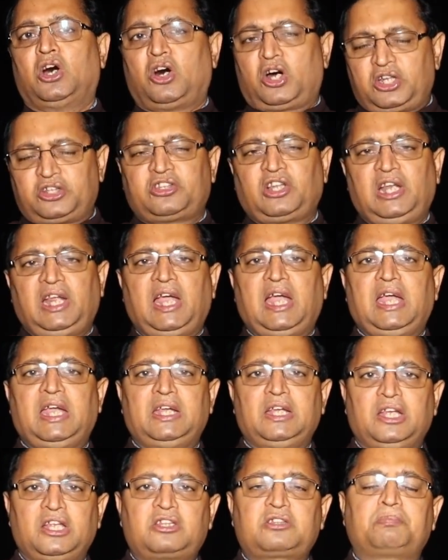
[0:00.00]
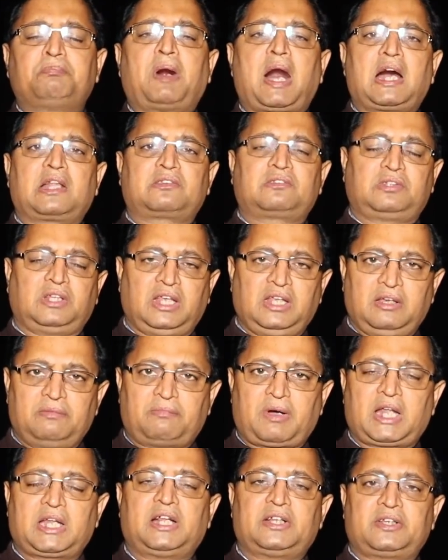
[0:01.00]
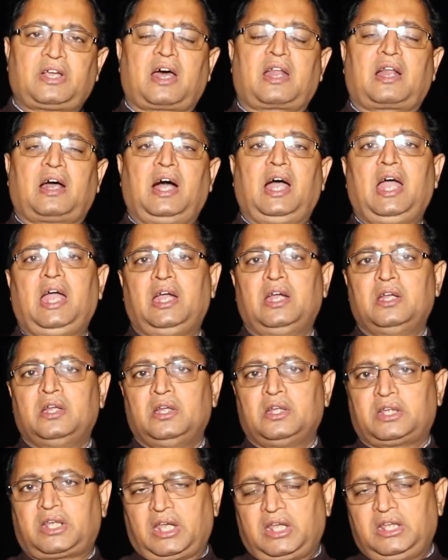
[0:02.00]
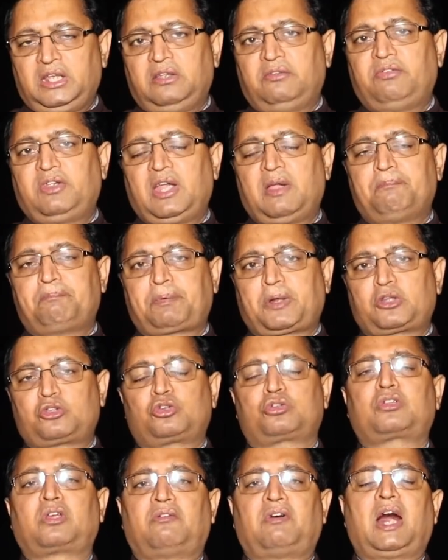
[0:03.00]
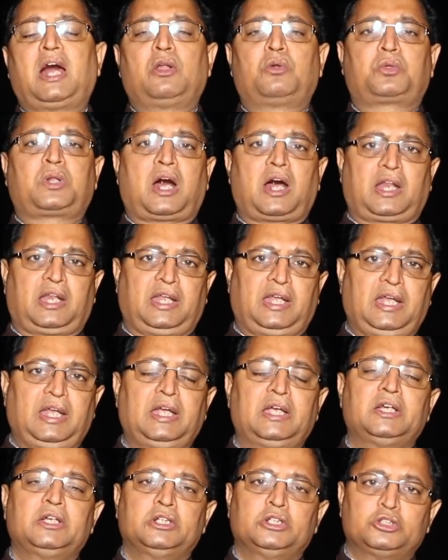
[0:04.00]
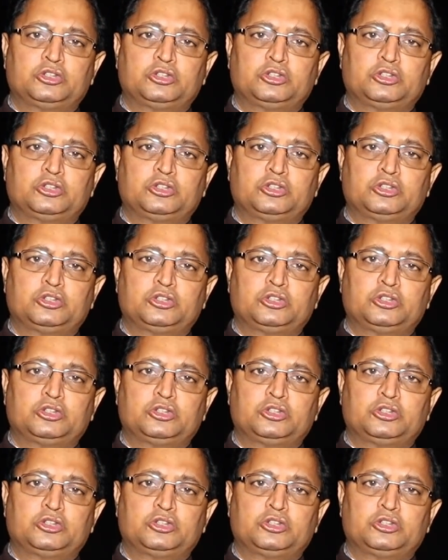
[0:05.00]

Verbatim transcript: और इसलिए इस बात से ये माना जा रहा है कि ईवीएम e पर जो सवाल उठा रहे हैं